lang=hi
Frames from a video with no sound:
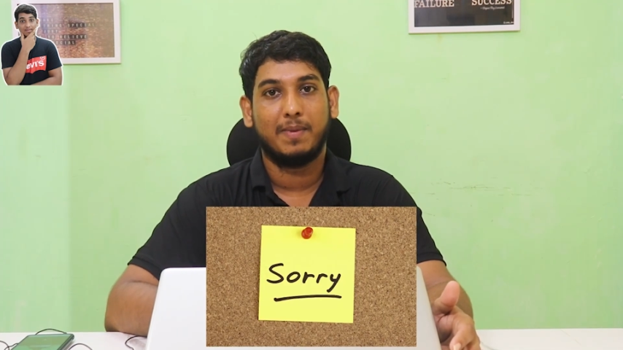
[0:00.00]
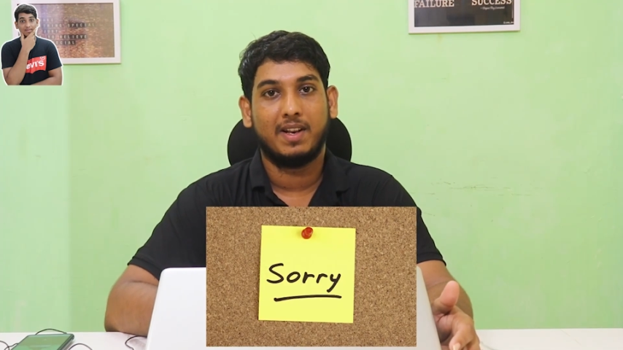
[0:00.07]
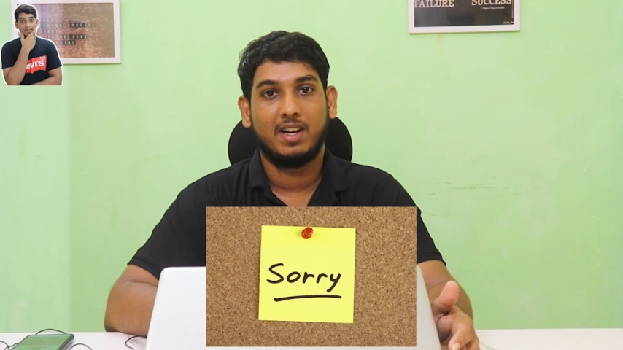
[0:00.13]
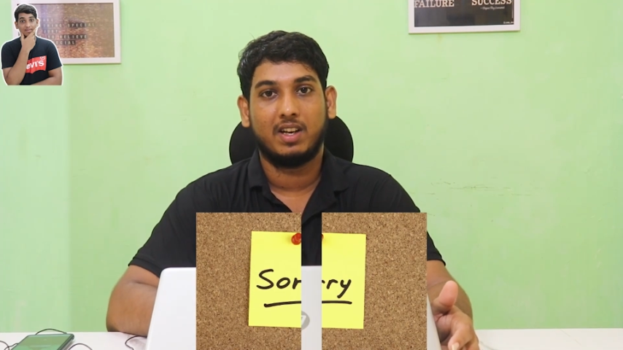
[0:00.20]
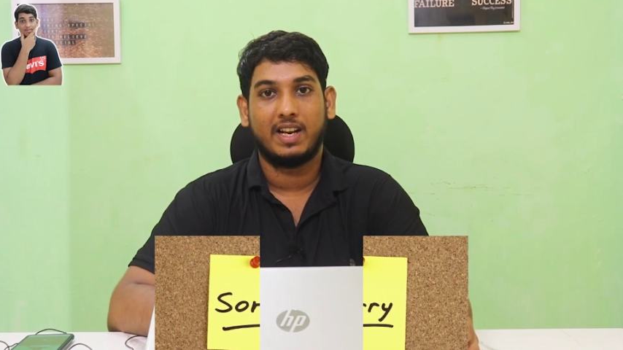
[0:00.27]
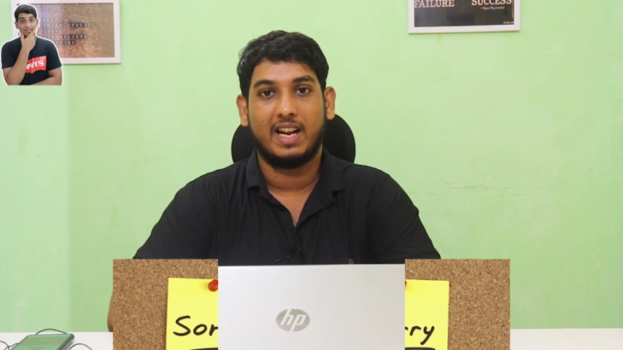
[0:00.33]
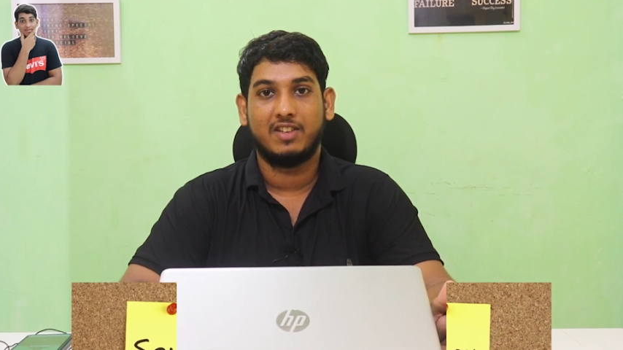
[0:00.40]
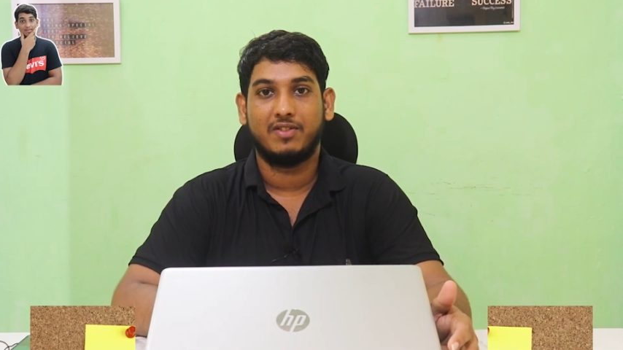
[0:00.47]
मेरा
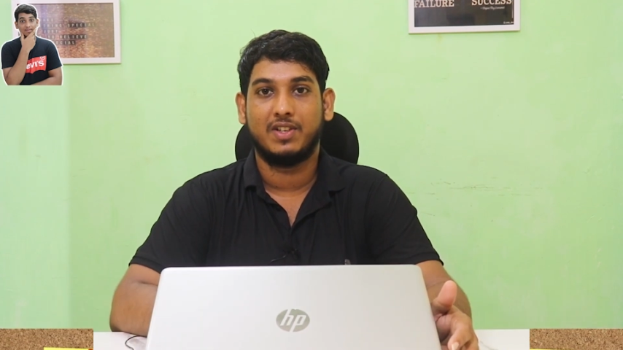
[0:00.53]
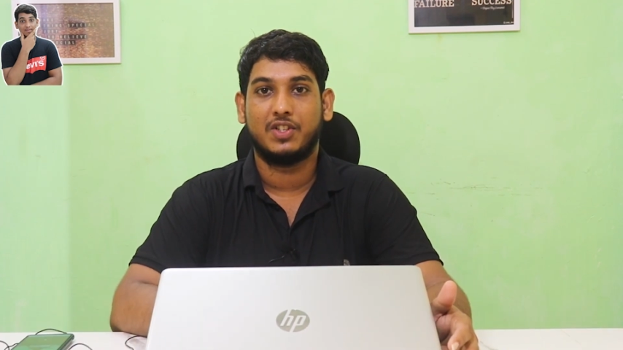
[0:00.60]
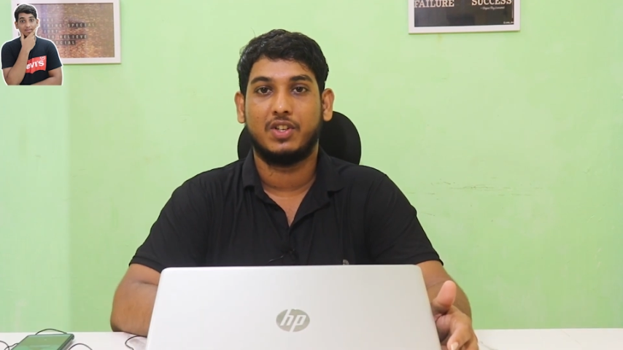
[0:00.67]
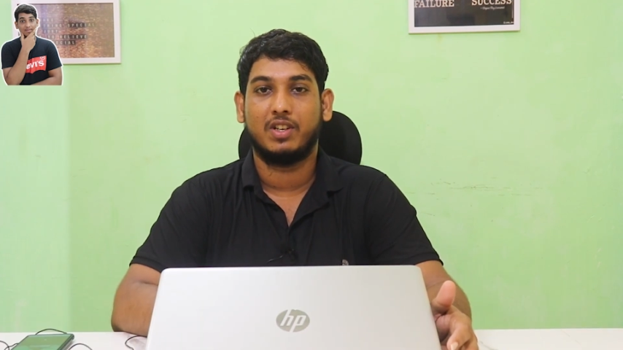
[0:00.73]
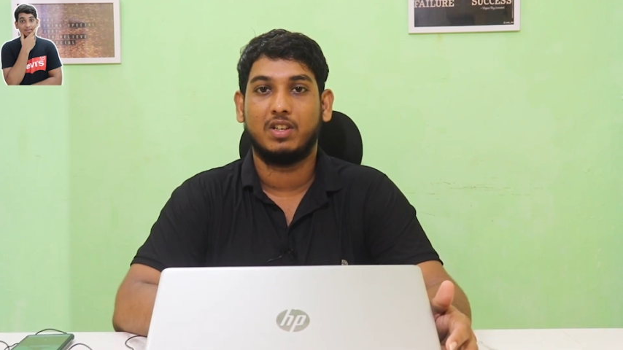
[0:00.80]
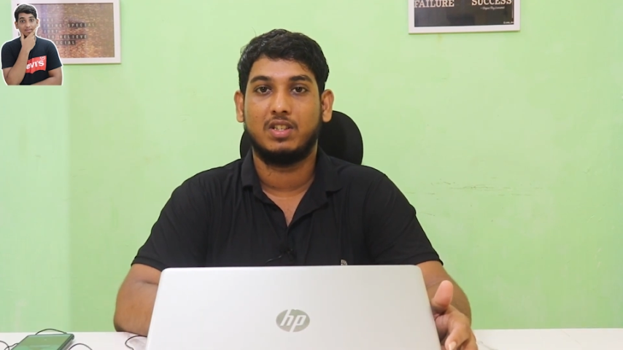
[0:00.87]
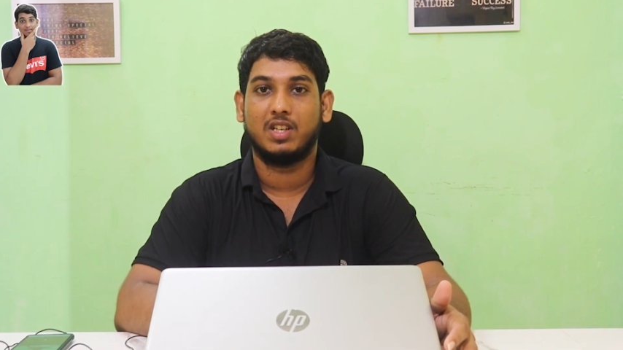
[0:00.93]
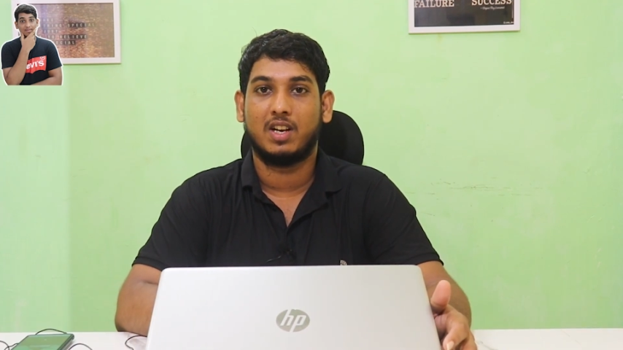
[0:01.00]

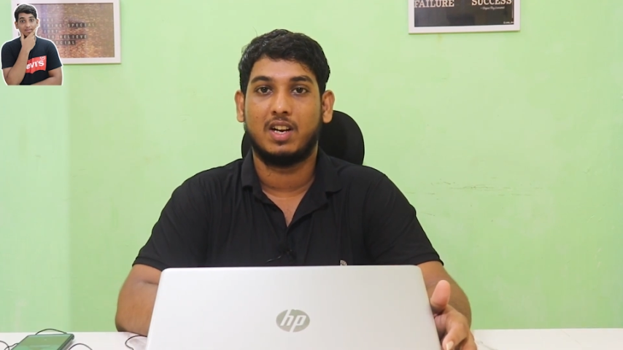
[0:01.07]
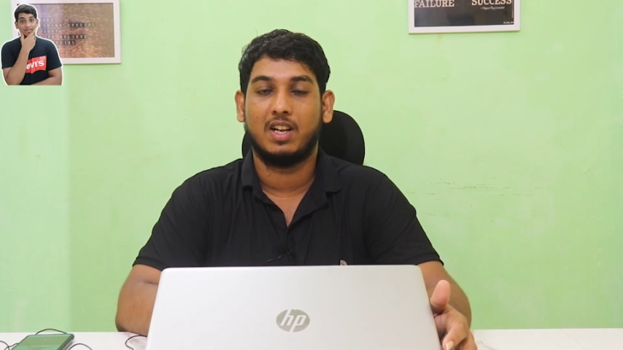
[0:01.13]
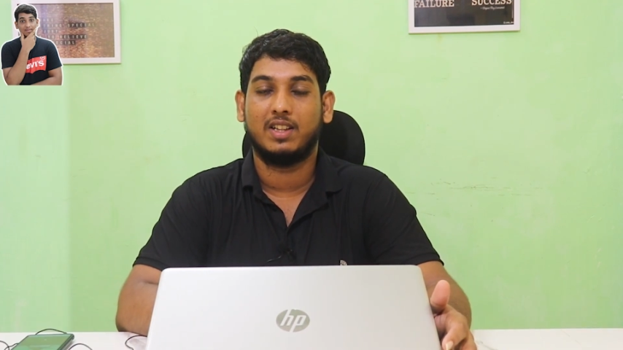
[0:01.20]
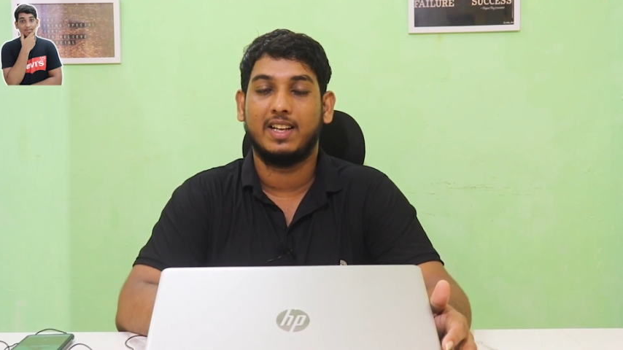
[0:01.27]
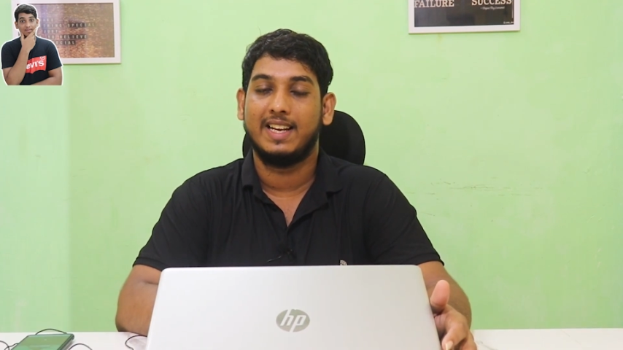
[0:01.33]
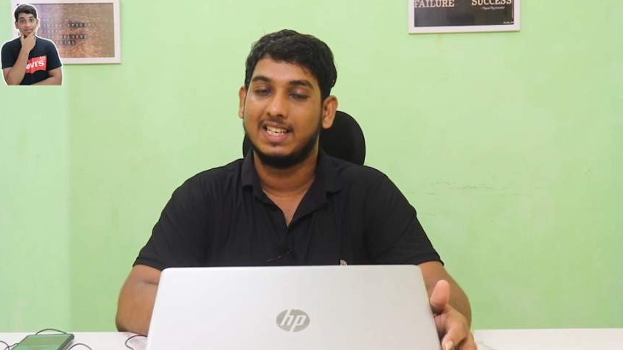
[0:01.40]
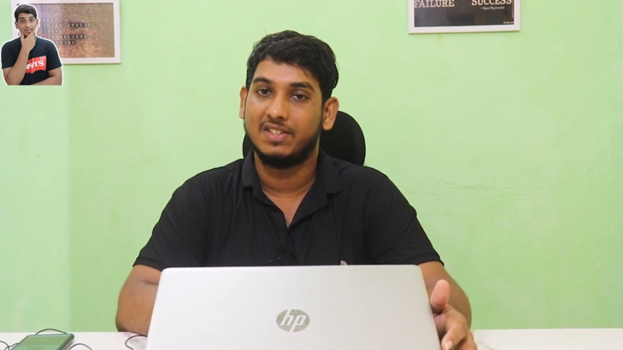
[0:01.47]
ग्रेजुएशन चल रहा था